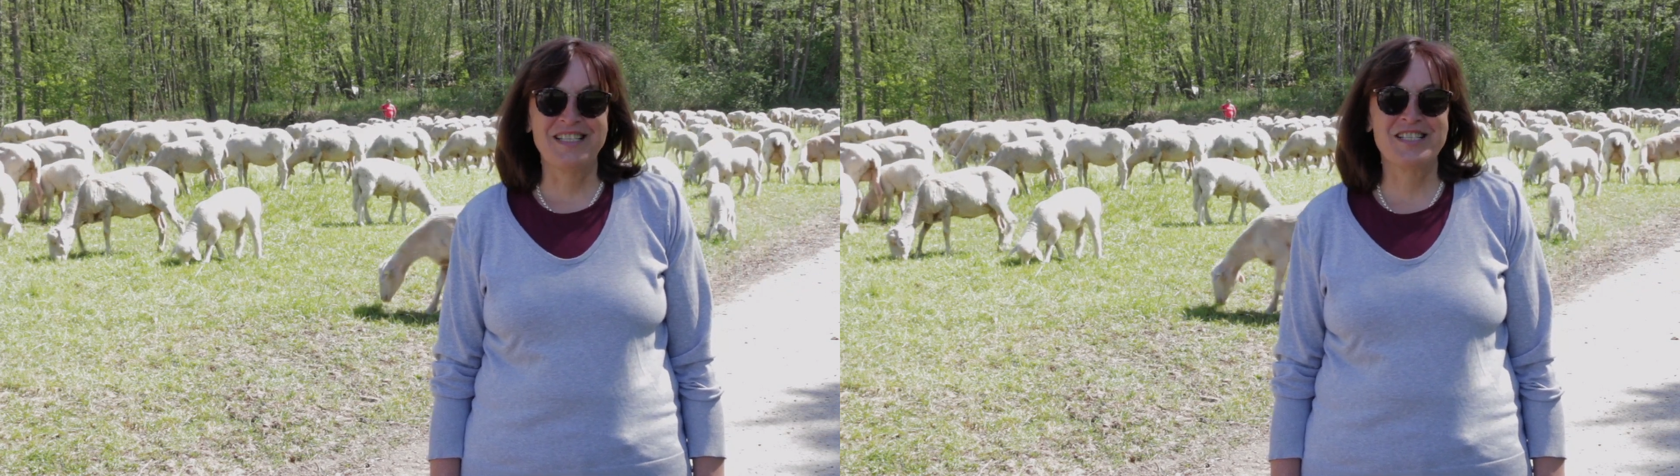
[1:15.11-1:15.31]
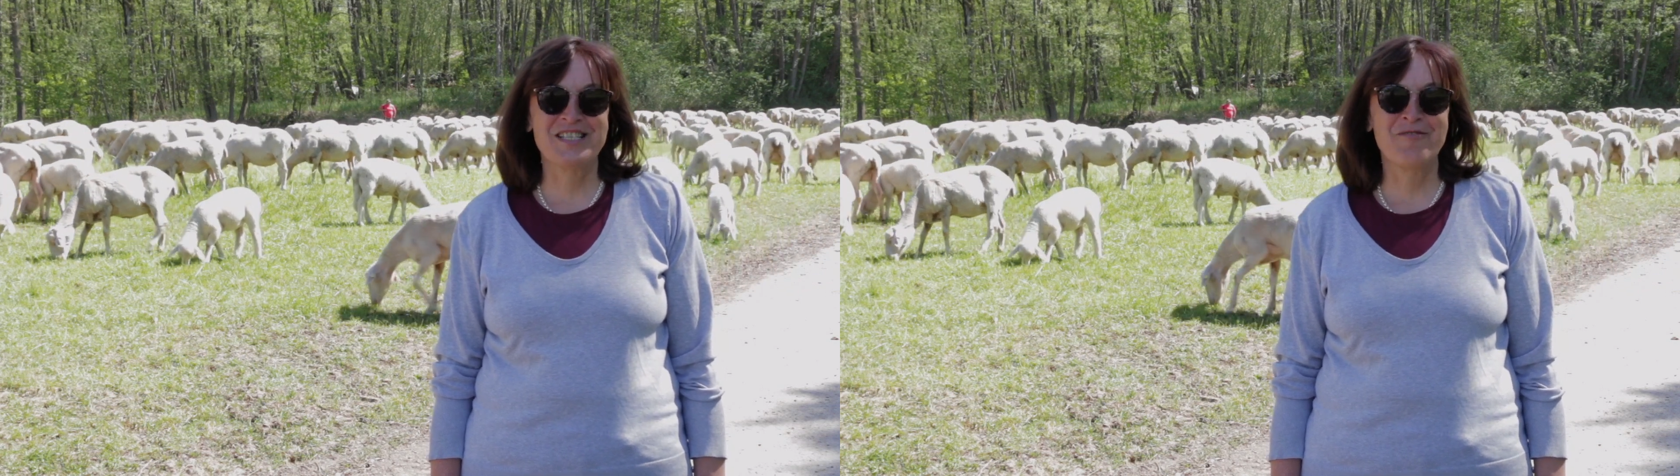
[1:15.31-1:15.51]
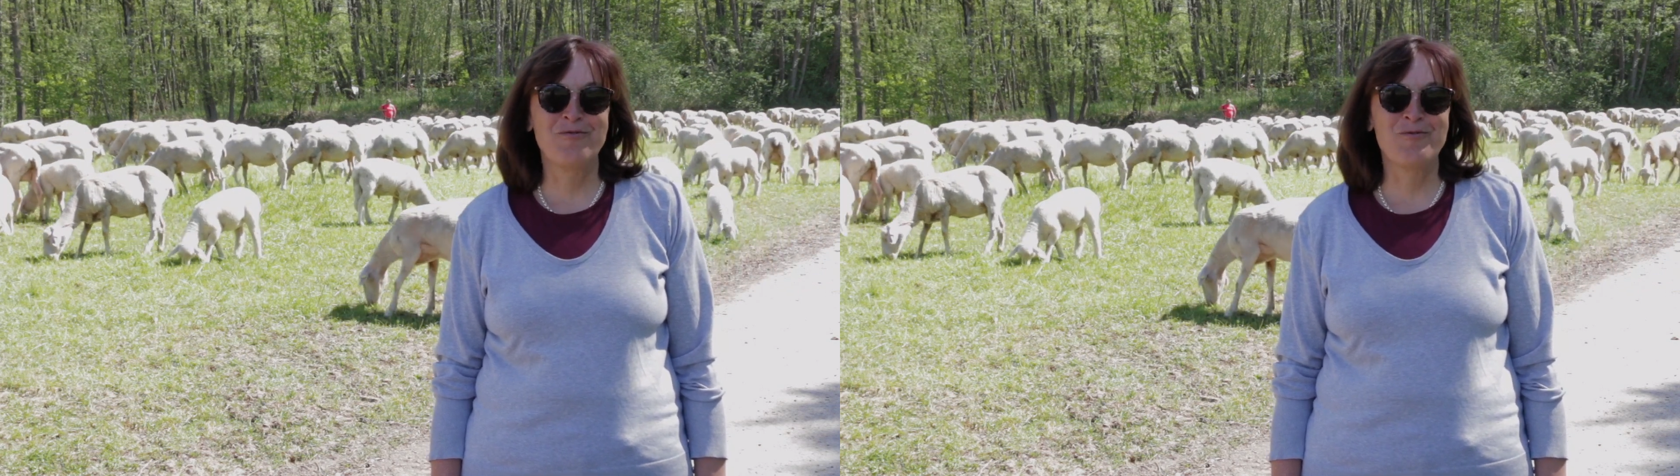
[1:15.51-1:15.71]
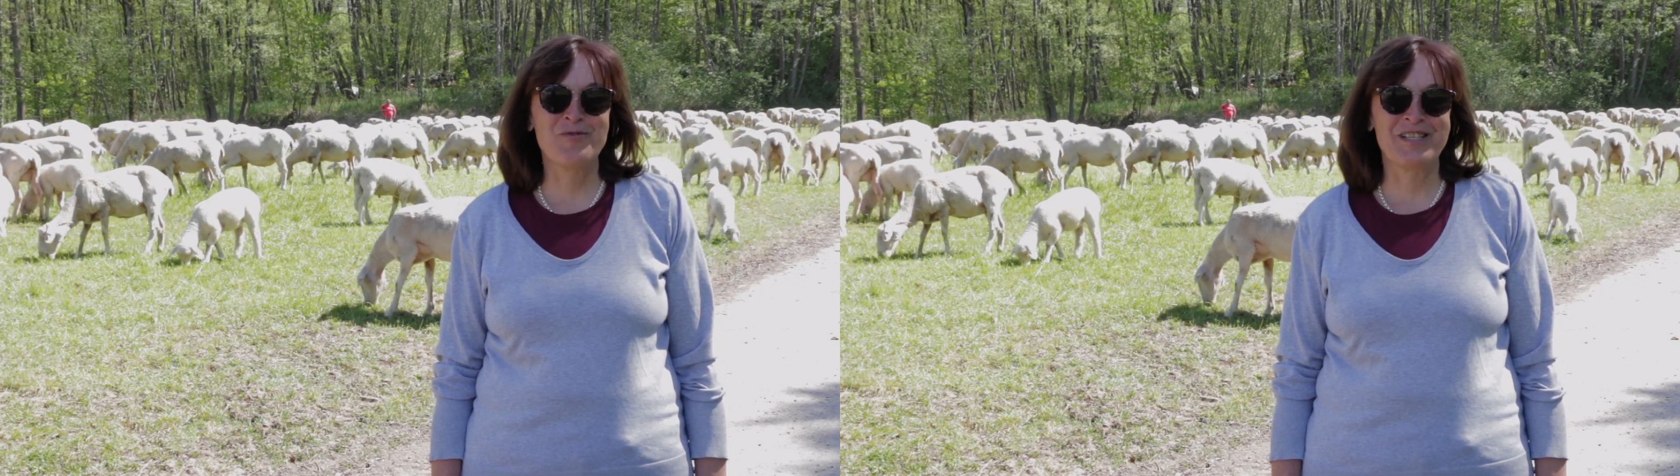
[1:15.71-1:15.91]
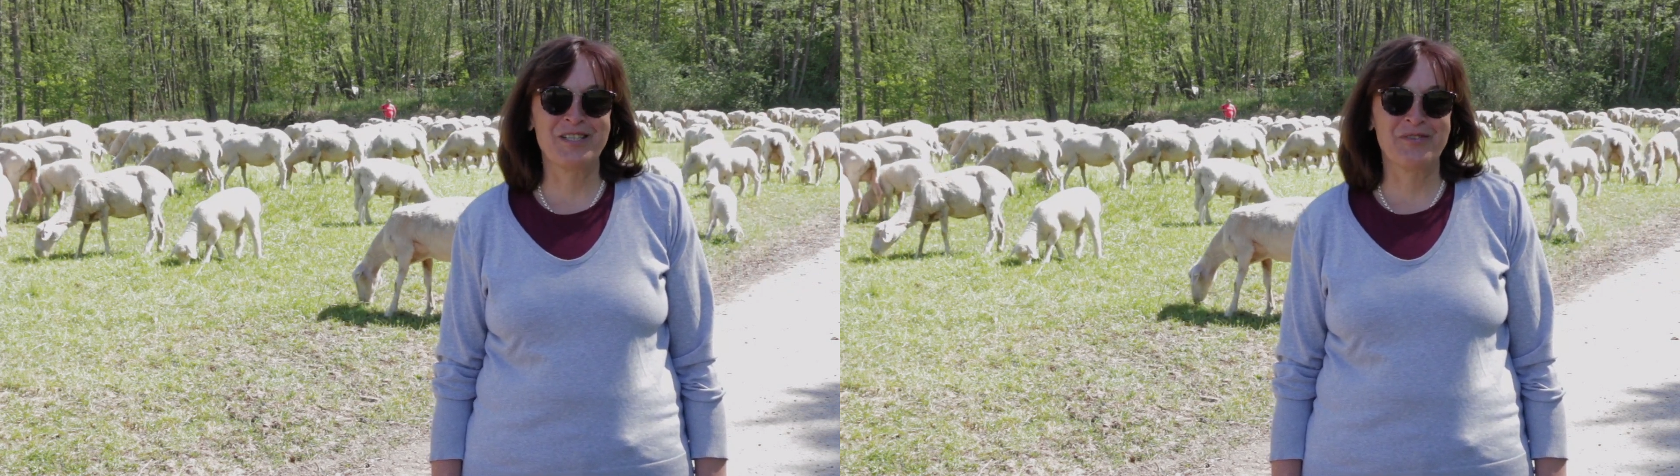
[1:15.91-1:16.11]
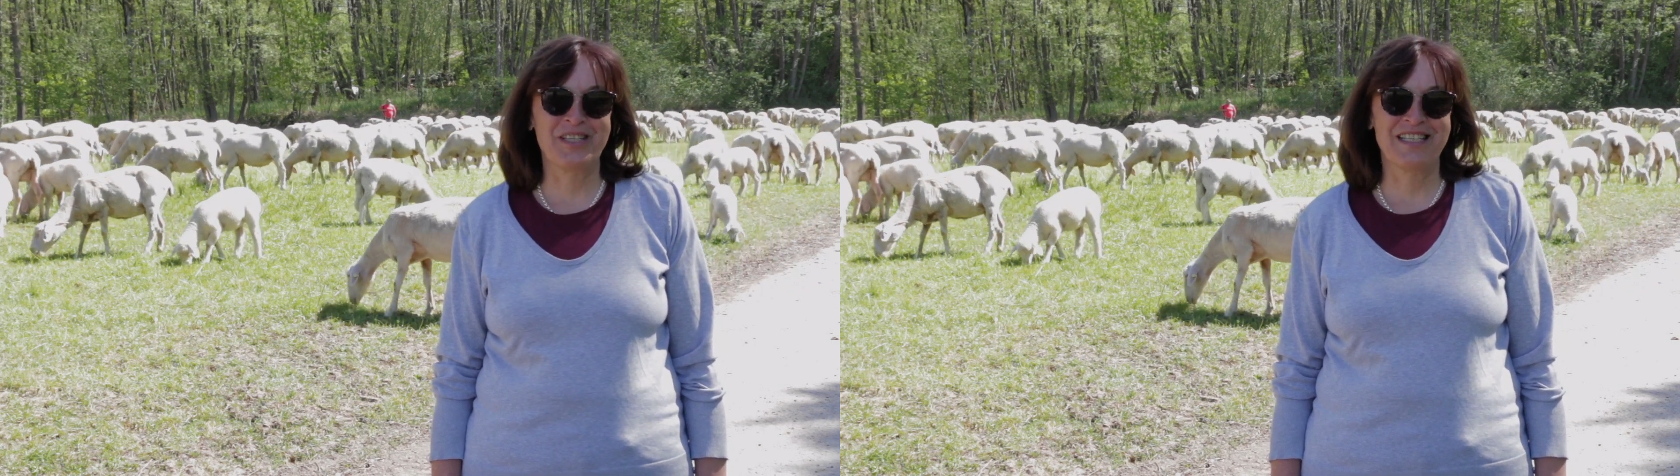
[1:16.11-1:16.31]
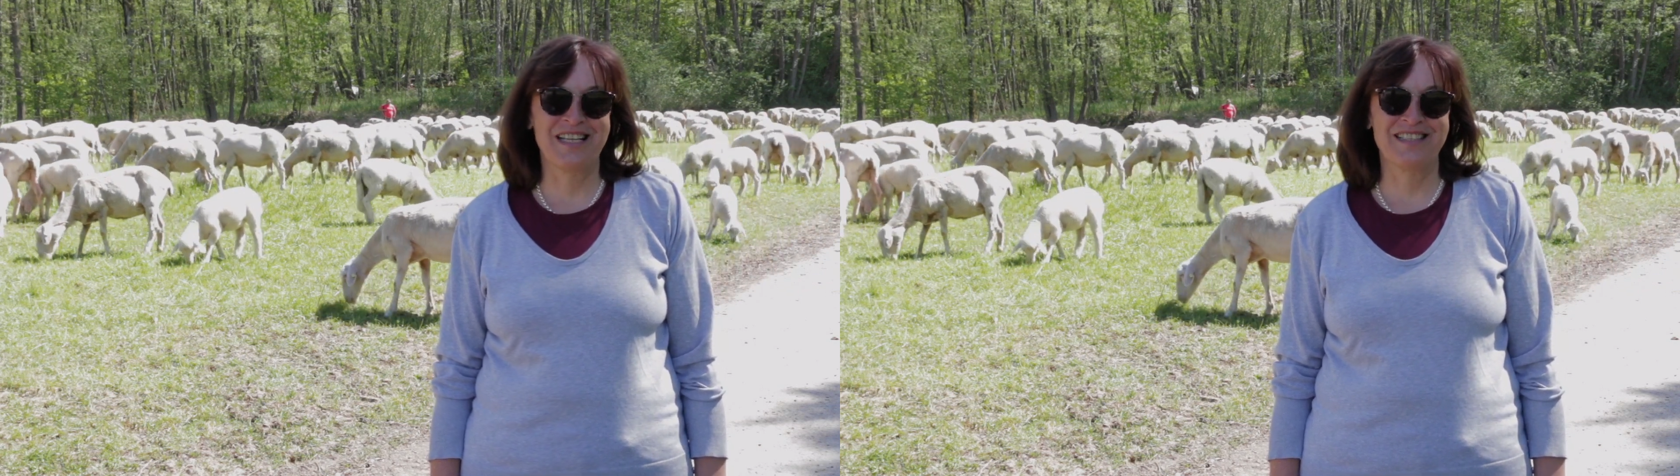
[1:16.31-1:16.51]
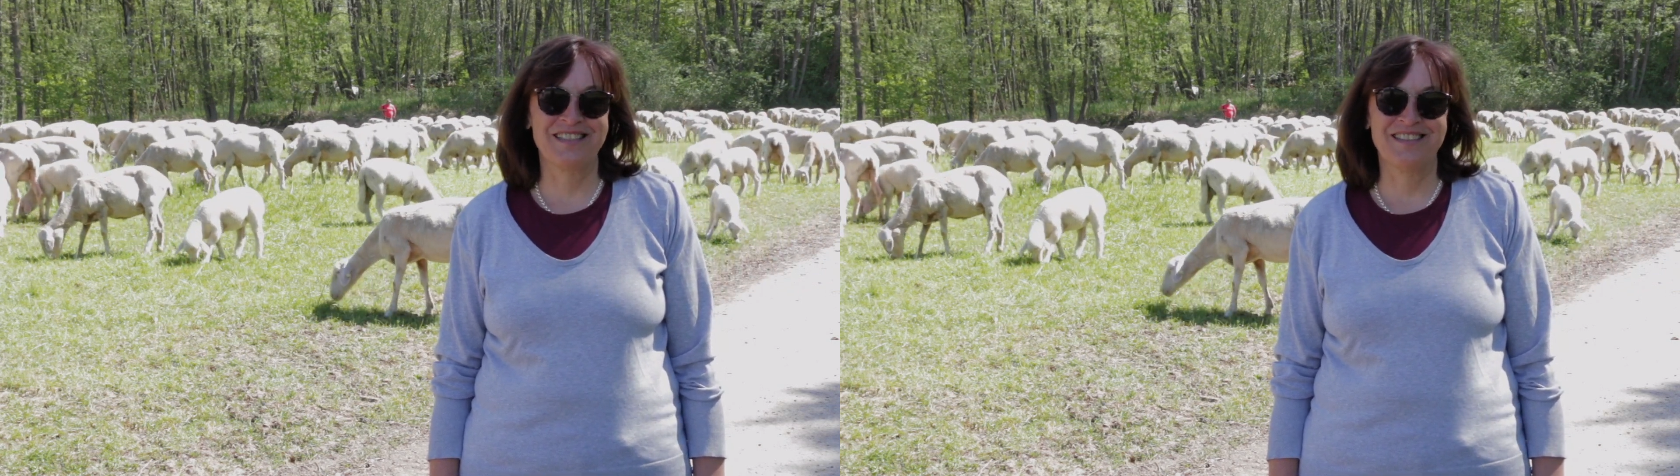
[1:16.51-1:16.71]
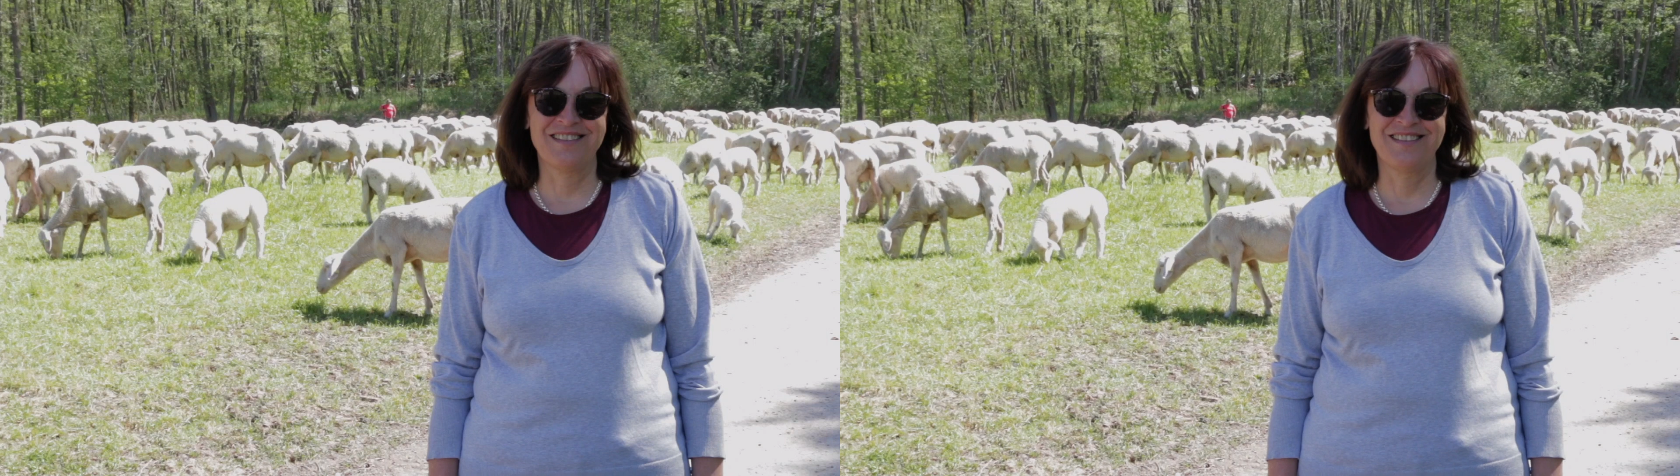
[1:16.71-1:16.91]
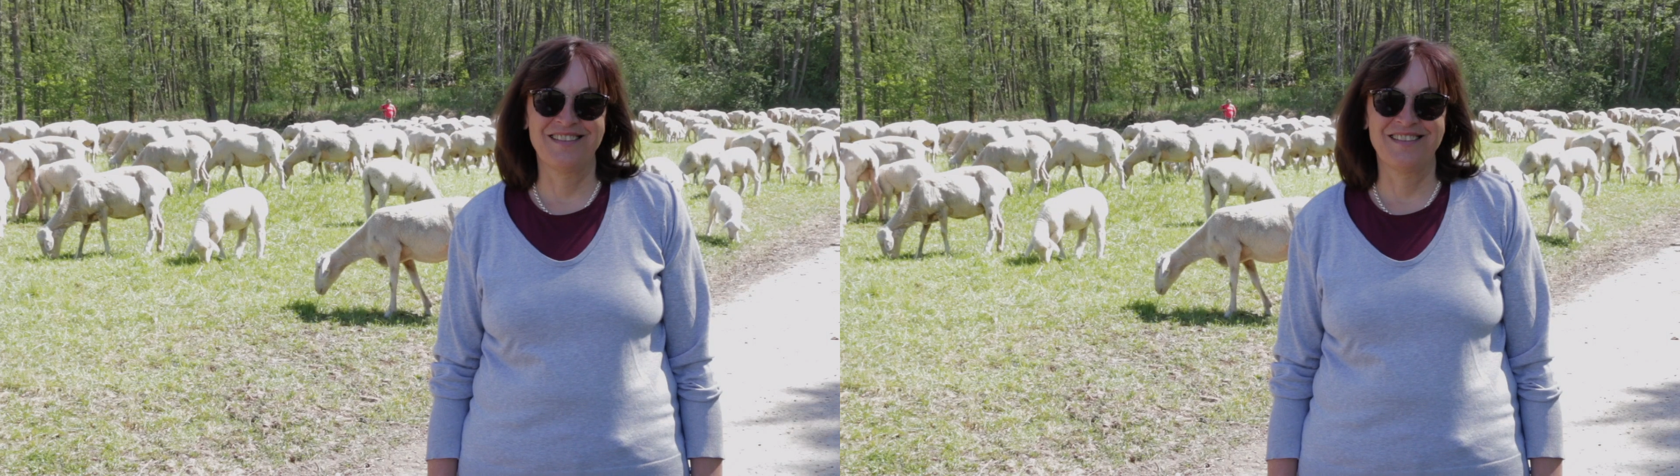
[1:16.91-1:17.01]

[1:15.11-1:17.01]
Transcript: dieses Gewusel durcheinander,